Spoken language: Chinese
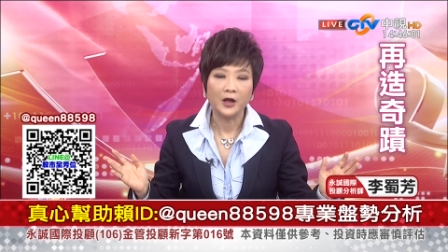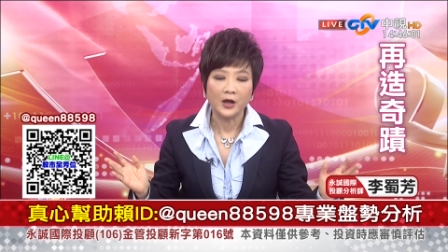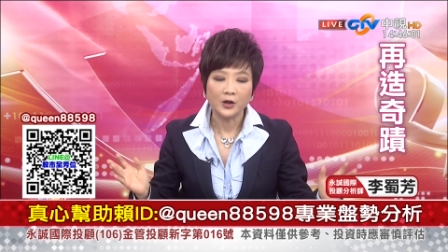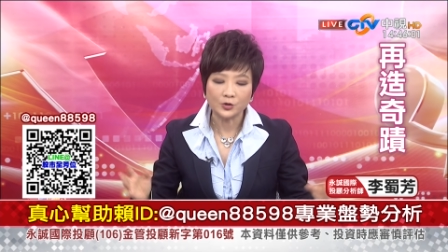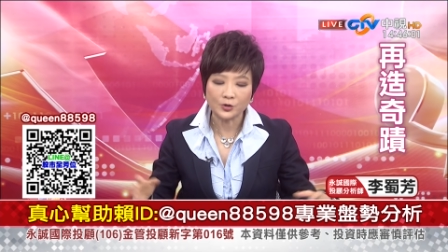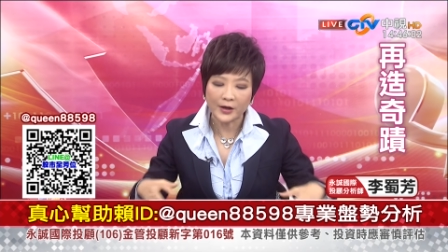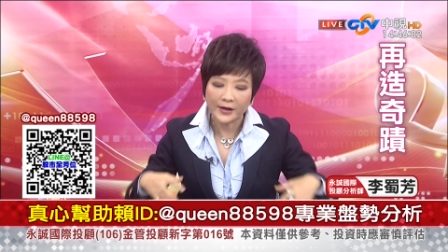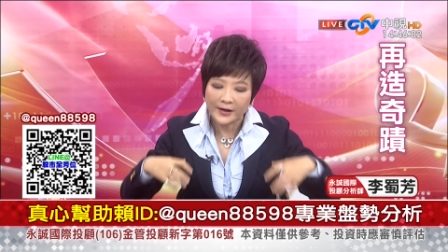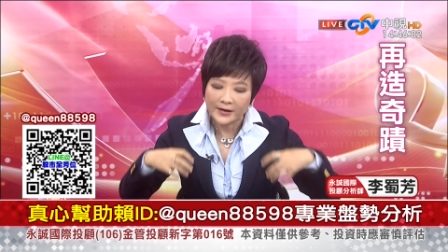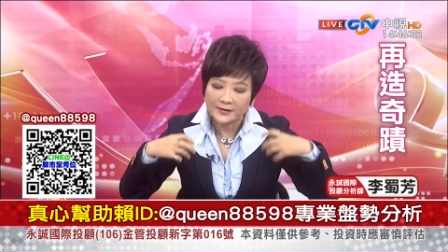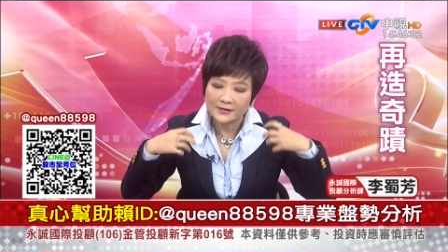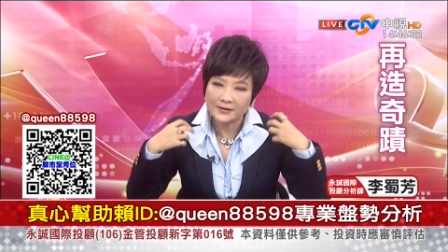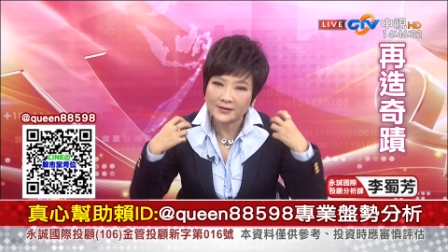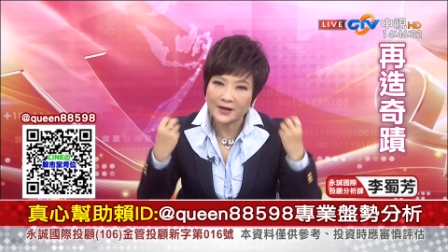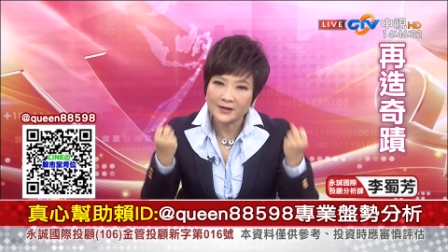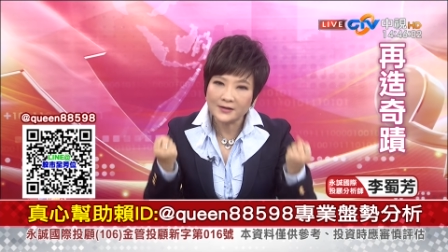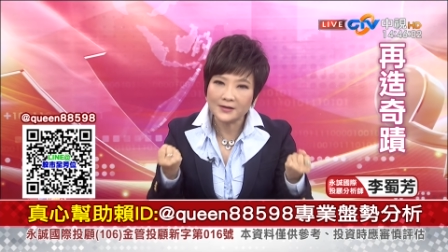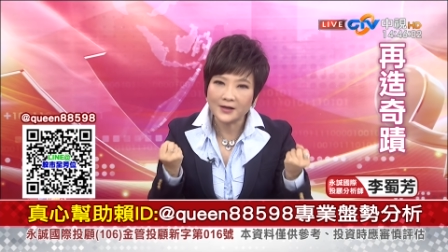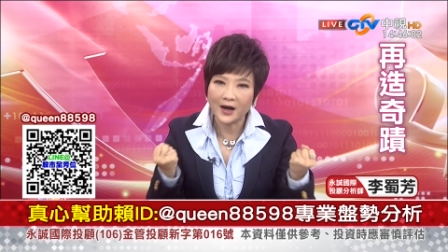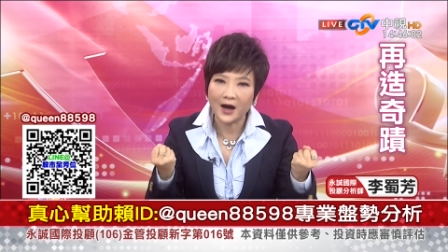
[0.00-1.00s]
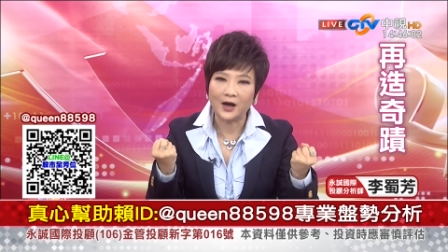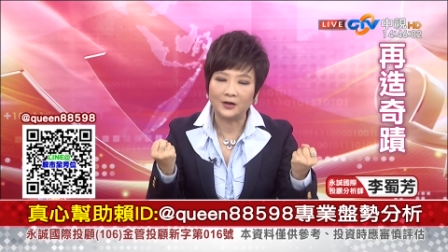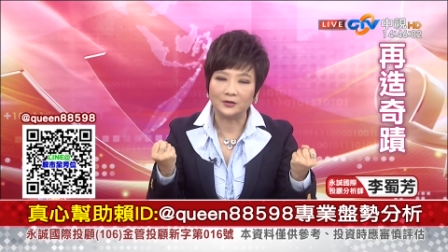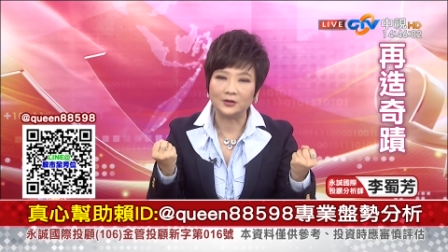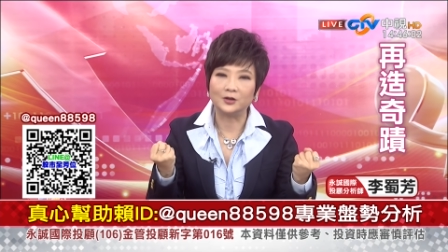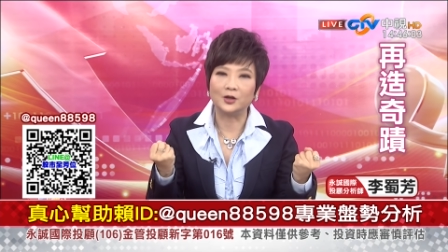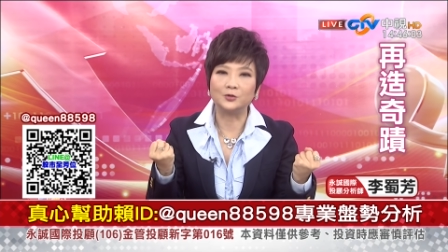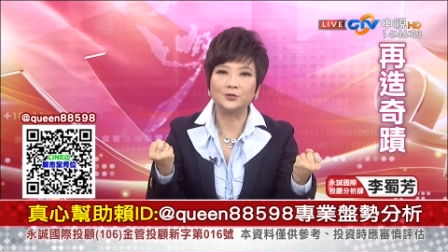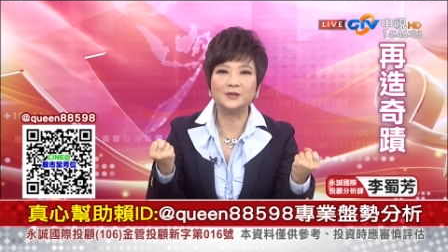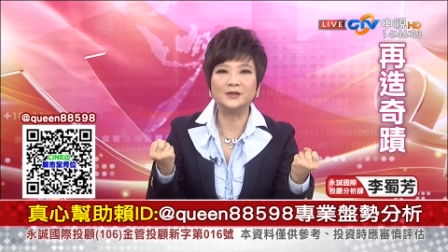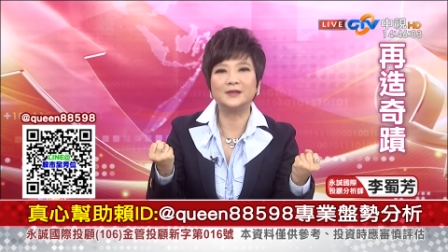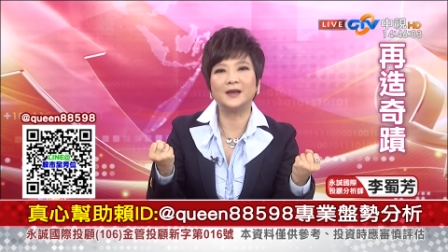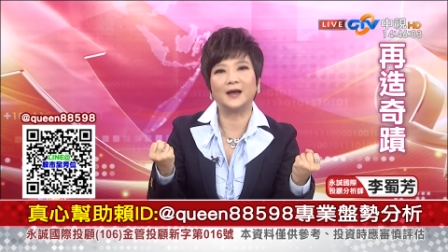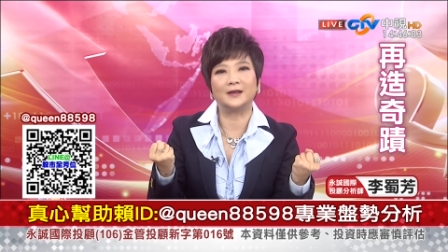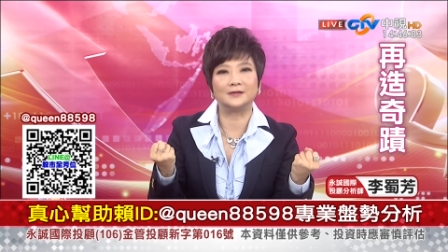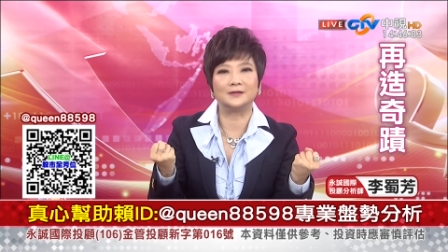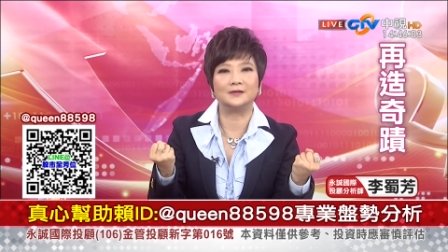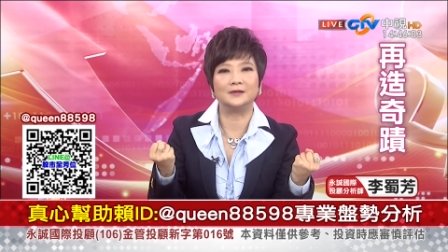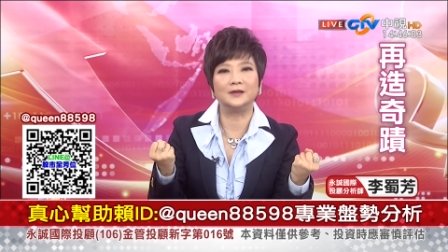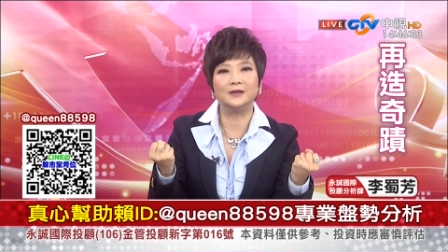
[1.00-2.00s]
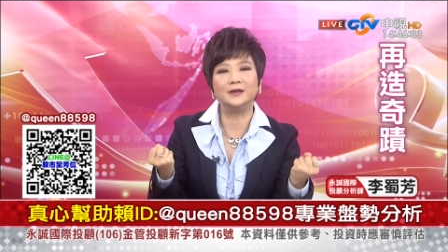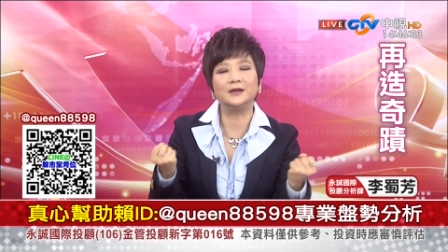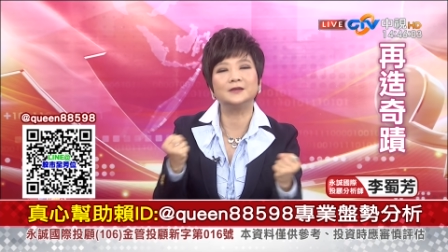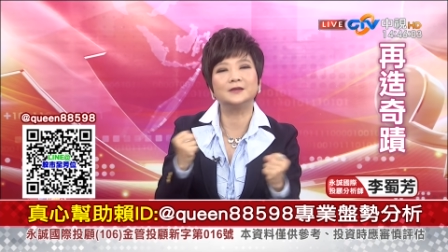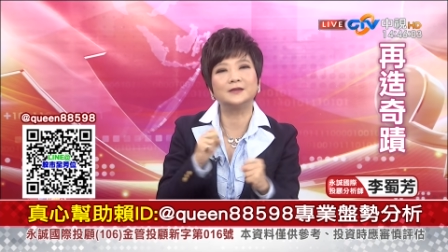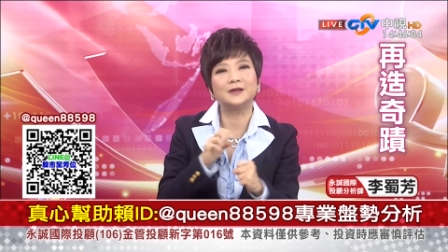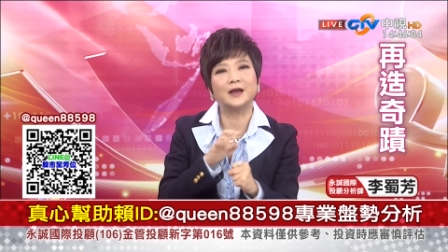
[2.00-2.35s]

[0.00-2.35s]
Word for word: 所以真正好的投资价值，一定是